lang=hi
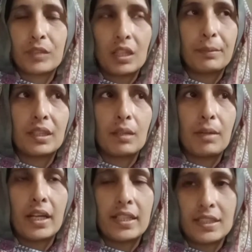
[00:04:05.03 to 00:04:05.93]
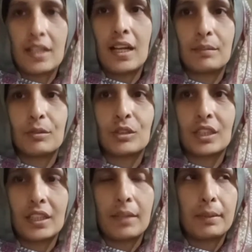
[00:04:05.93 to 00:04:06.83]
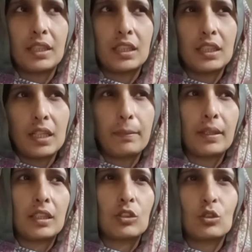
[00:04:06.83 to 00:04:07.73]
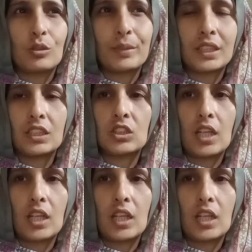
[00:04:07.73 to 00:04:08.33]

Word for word: कभी कभार ऐसे हालात भी हो जाते हैं बंदा नहीं दे पाता तो बस इन